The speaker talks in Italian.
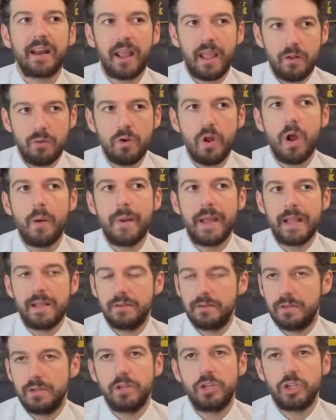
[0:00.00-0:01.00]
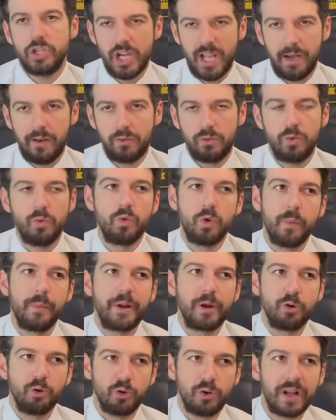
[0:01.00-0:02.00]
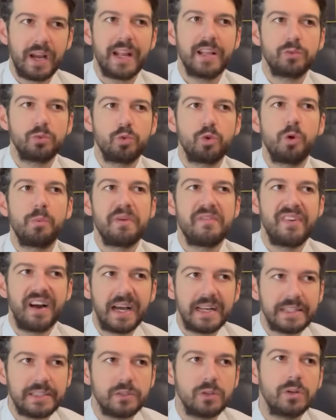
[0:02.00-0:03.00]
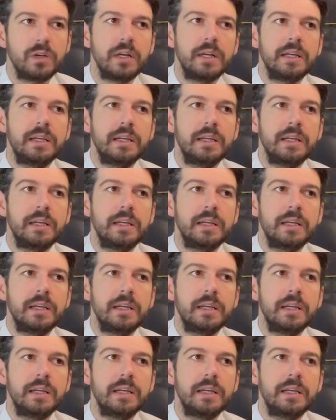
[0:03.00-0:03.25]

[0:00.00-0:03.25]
è un nome certo, un nome concreto, un nome valido.